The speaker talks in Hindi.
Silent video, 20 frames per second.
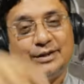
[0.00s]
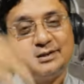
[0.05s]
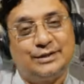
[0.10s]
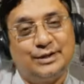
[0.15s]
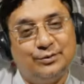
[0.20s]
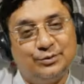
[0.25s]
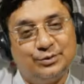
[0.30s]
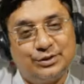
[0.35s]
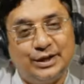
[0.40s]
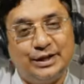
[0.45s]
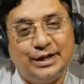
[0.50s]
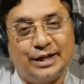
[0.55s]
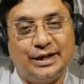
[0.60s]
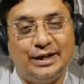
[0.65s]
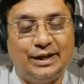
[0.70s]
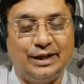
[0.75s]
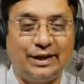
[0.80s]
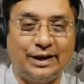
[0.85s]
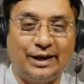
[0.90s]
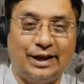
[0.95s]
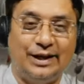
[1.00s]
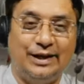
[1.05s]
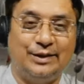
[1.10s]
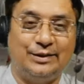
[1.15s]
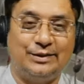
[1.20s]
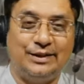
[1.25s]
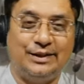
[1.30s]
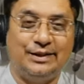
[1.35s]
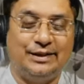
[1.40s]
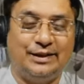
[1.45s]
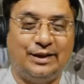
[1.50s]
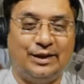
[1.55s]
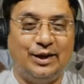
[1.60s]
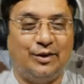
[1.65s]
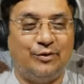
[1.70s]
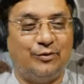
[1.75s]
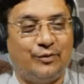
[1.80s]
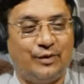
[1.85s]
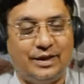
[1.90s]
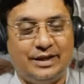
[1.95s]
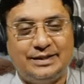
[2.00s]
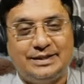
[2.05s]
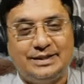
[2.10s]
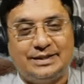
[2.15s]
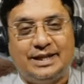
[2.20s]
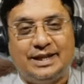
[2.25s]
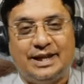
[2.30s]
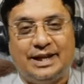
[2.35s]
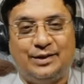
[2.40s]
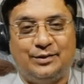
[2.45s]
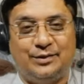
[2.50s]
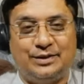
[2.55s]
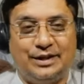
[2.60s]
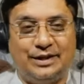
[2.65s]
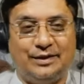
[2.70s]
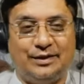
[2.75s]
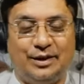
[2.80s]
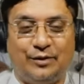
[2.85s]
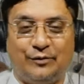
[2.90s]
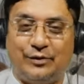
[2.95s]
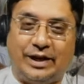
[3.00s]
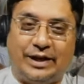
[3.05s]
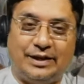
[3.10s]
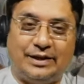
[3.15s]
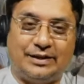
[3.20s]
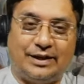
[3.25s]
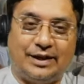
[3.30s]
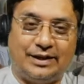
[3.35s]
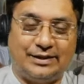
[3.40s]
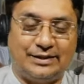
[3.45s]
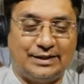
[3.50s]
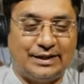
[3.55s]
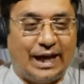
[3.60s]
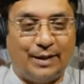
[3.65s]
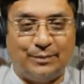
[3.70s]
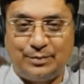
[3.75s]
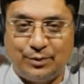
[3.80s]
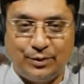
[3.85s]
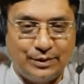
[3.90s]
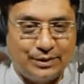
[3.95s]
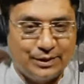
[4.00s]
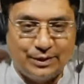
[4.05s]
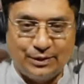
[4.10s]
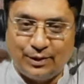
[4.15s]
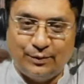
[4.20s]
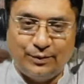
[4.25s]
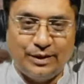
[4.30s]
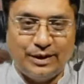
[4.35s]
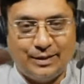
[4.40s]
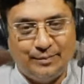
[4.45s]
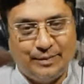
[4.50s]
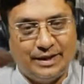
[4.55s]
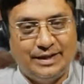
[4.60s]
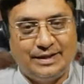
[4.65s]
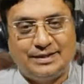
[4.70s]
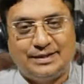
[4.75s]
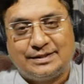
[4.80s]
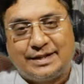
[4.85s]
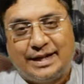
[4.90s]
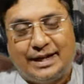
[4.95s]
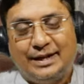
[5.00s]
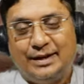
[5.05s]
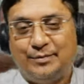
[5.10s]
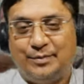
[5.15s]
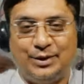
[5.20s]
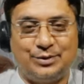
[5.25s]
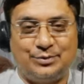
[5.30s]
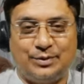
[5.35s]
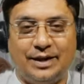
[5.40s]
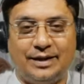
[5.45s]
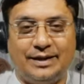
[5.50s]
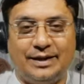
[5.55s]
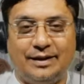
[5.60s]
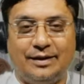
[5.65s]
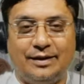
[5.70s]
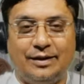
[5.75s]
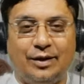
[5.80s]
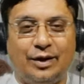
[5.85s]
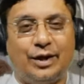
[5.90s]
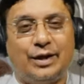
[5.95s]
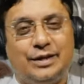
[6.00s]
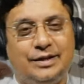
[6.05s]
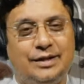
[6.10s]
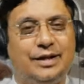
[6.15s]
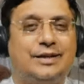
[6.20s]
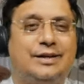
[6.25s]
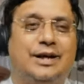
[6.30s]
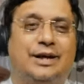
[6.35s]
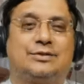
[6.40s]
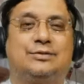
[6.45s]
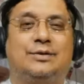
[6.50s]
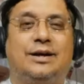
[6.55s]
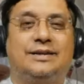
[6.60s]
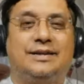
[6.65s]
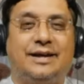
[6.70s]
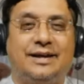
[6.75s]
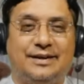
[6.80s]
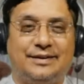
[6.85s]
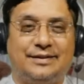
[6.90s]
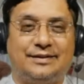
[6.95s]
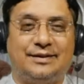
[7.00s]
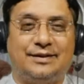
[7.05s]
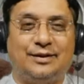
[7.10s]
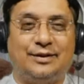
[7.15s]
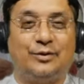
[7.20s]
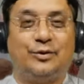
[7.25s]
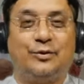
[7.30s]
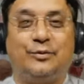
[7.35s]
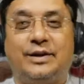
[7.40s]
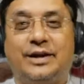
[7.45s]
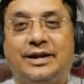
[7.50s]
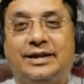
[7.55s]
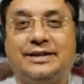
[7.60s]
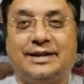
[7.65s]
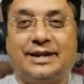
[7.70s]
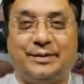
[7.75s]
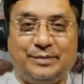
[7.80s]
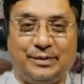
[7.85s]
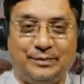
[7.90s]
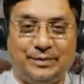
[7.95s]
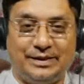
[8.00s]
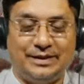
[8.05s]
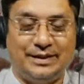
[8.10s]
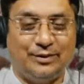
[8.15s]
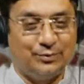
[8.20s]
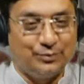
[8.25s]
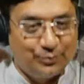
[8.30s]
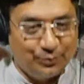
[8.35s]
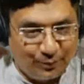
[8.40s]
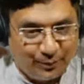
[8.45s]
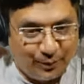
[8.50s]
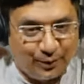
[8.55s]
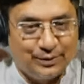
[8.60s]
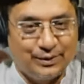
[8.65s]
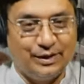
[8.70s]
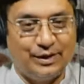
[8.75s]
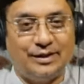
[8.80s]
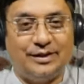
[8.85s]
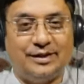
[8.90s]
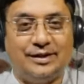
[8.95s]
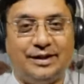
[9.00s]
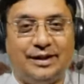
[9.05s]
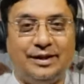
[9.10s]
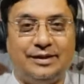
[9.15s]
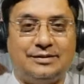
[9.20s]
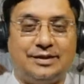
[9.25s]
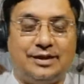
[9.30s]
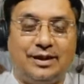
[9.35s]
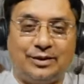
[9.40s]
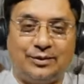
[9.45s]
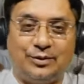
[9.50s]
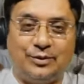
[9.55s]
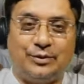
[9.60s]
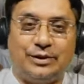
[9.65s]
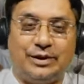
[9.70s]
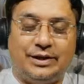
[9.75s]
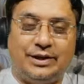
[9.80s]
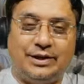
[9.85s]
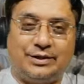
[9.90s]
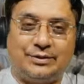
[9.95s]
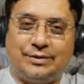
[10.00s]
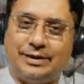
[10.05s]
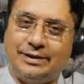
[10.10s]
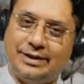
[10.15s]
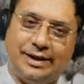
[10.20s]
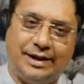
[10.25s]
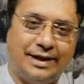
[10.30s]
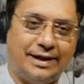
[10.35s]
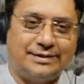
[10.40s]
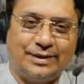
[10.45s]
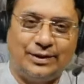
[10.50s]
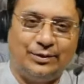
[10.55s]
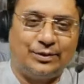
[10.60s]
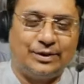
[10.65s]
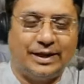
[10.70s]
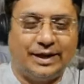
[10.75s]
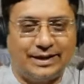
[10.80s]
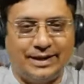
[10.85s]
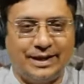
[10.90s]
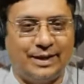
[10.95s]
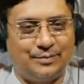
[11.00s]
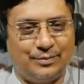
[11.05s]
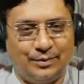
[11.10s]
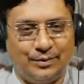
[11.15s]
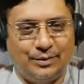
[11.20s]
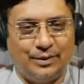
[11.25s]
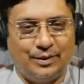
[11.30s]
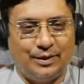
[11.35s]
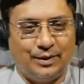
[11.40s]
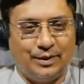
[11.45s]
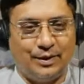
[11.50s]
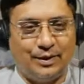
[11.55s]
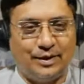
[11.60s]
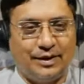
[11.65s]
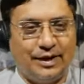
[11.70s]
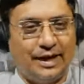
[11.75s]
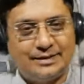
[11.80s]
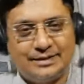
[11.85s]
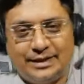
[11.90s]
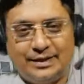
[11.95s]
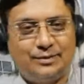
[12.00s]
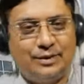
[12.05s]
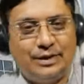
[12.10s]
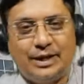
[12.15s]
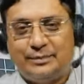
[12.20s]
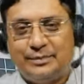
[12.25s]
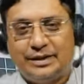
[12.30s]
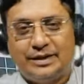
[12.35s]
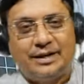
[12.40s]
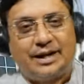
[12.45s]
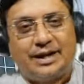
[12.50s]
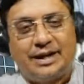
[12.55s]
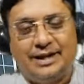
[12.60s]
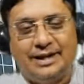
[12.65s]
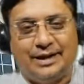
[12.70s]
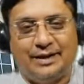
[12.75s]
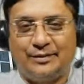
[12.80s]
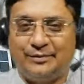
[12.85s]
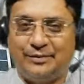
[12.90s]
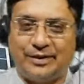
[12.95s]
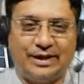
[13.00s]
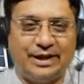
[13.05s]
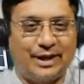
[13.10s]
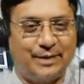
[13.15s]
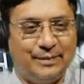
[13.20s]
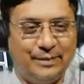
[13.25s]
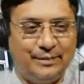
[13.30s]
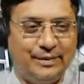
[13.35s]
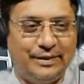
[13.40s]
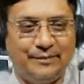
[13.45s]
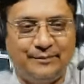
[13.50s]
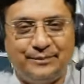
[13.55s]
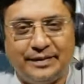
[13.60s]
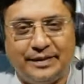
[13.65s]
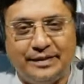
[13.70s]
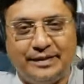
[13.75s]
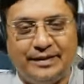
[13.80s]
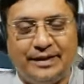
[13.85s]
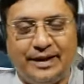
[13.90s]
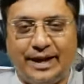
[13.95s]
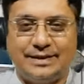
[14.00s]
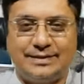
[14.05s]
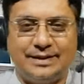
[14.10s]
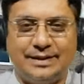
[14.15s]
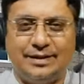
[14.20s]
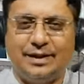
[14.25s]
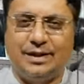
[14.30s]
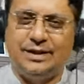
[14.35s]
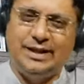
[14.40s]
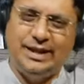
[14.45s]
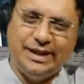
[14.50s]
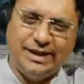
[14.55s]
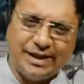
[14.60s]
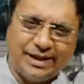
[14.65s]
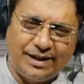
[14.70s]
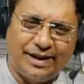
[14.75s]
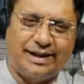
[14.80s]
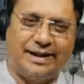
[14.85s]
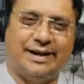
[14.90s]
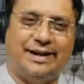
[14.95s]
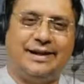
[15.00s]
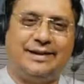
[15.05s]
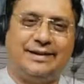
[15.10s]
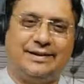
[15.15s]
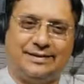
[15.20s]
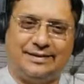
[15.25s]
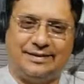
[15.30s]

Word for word: वहाँ से उसकी टेक्निक लगा ली होती वो वाली चीज़ ले आए होते फलानी जगह की चीज़ आप कोई चीज़ कहो ना कि मैंने ये चीज़ खाई है बड़ी स्वाद है और ये क्या स्वाद है वो फलानी जगह पे मिलती है उसको बहुत इससे लाखों गुना ज़्यादा स्वाद है ऐसे लोग कह के आपको ऐसे ही कोई आपने घर लिया और फिर घर में भी ऐसे ही अरे ये क्या घर है